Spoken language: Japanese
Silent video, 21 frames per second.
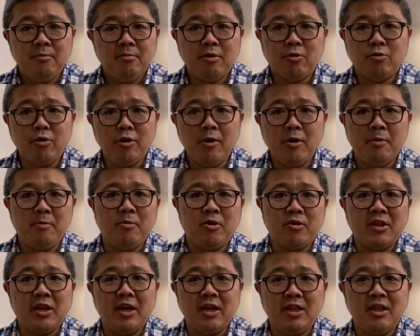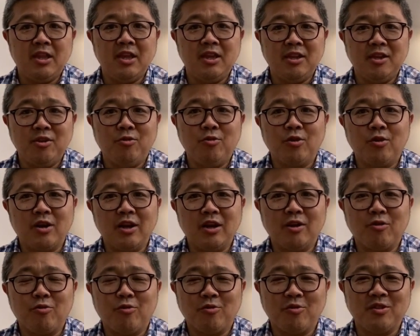まこれはもう大抵日本か
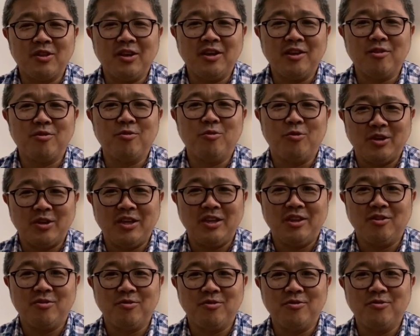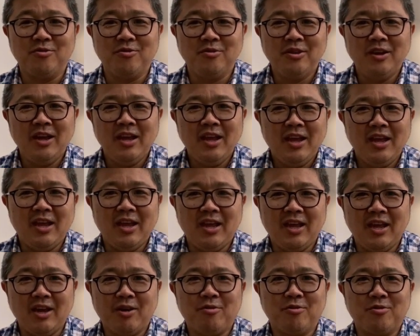ら国際送金という、
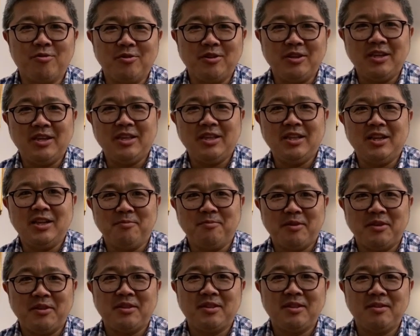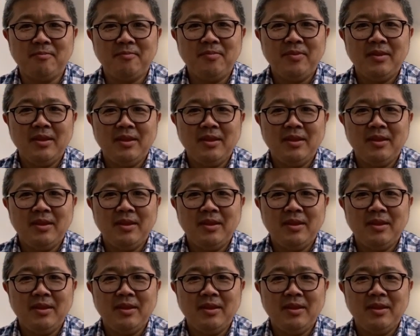えことになります。